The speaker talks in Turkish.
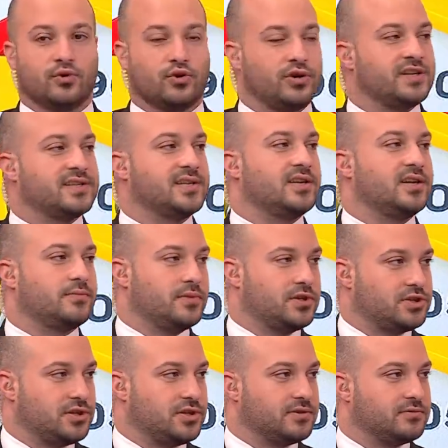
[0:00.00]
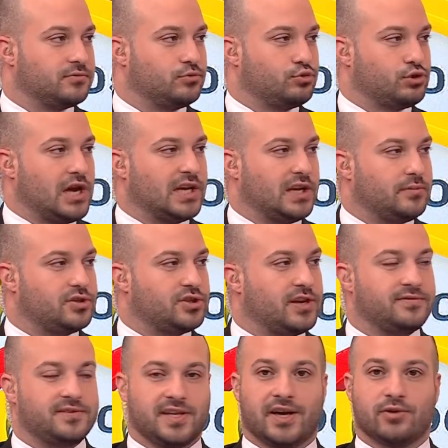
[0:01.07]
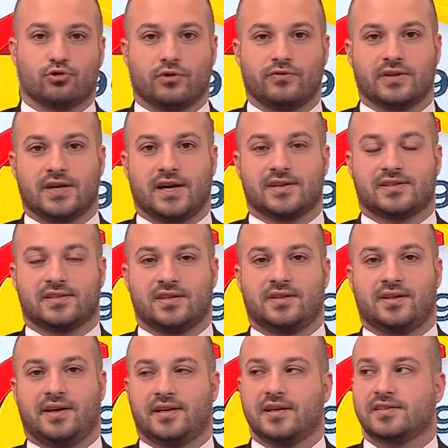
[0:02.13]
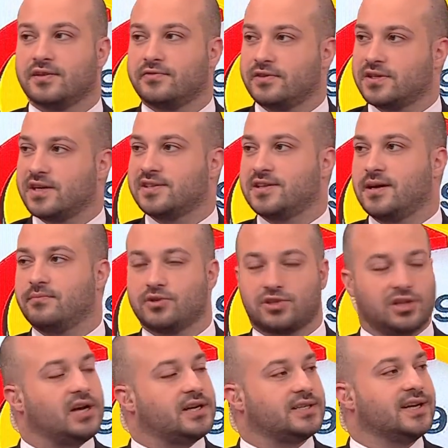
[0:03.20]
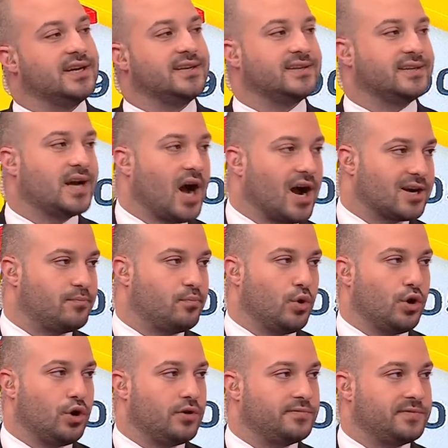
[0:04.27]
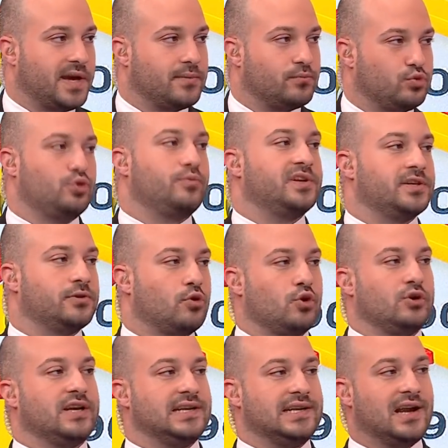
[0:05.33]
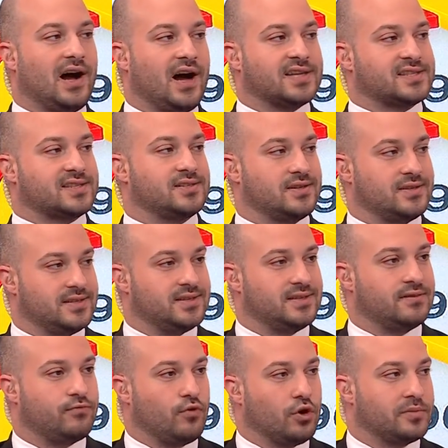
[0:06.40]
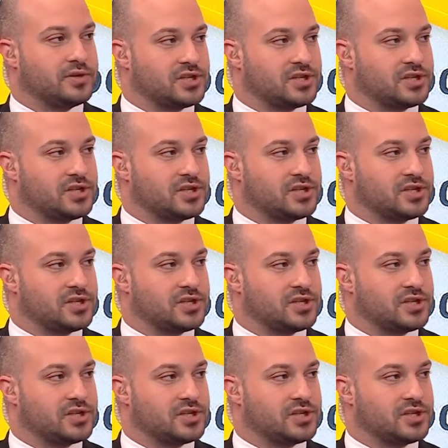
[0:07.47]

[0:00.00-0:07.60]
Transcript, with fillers: bugün hazırlık maçı düzenlemiş. FC Eindhoven karşısında da 2-0 kazanmışlar. Gakpo ve Bruma'nın golleriyle az e, forma